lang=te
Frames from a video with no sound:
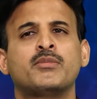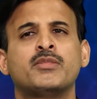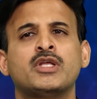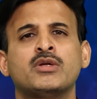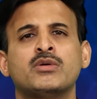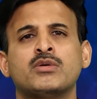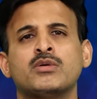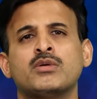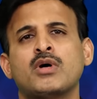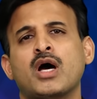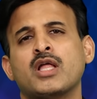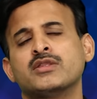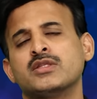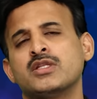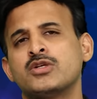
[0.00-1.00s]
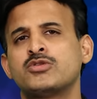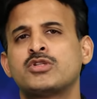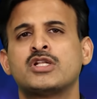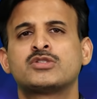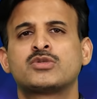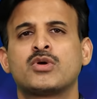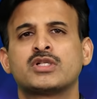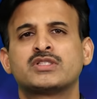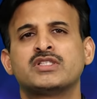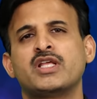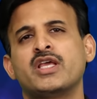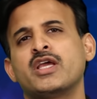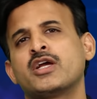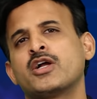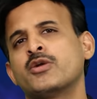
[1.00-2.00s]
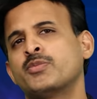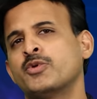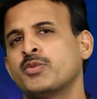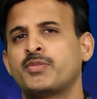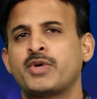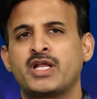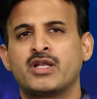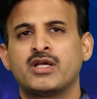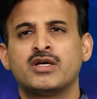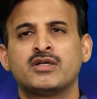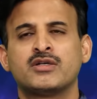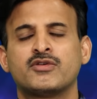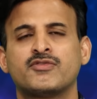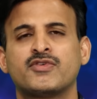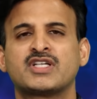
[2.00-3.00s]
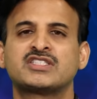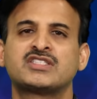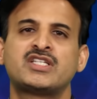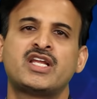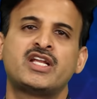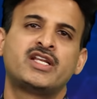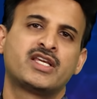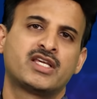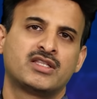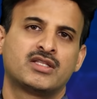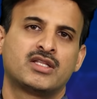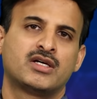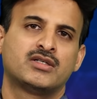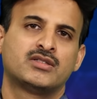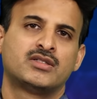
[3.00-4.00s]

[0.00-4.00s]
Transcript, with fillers: మీరు అందరూ తెలుసుకోవాల్సింది ఏ కడుపు నొప్పి అయినా ఫస్ట్ ఎయిడ్ కింద